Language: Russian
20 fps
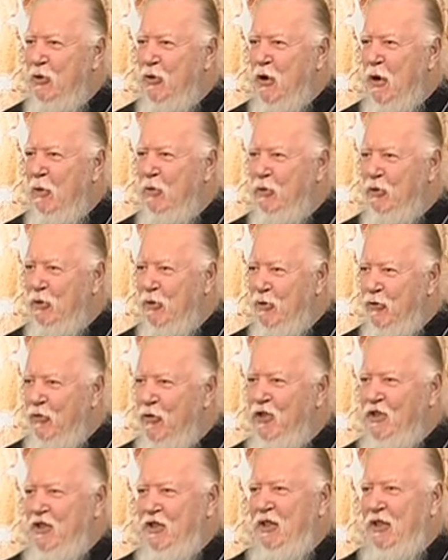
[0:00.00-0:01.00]
что как будто
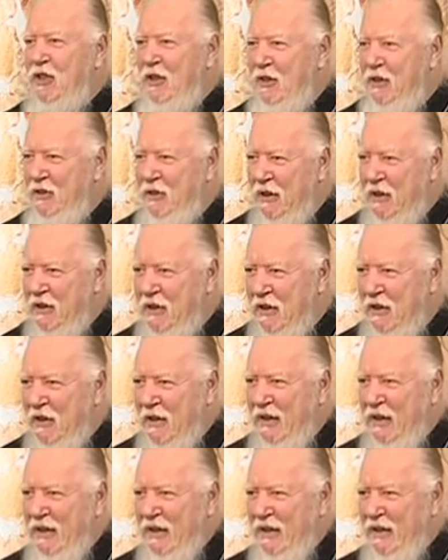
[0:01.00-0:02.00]
выстрелили так
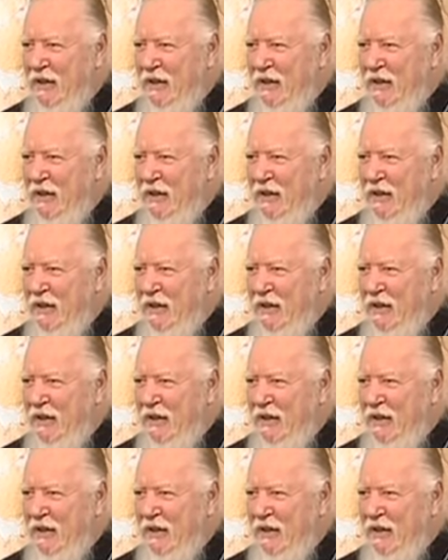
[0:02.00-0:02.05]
